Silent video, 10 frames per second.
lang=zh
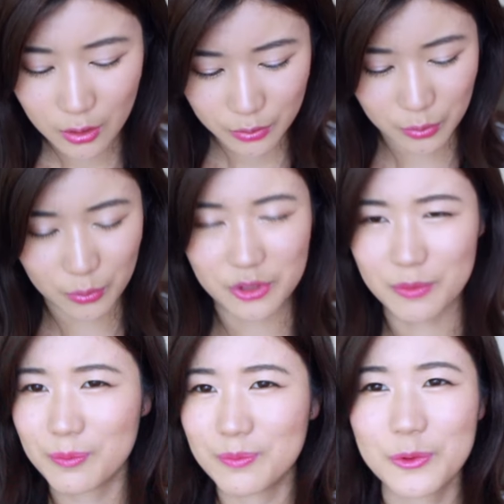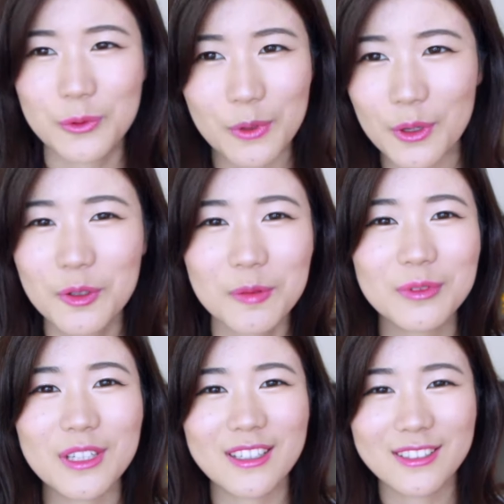所以我是绝对
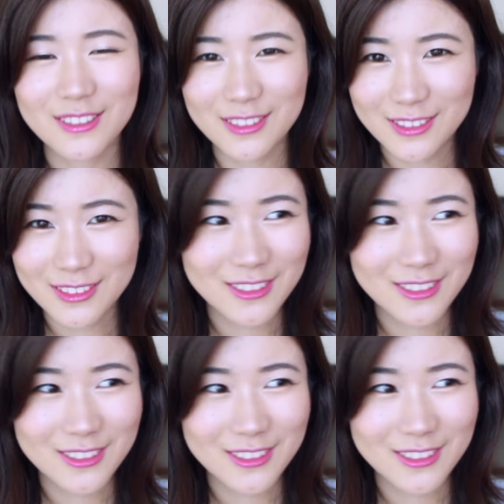不能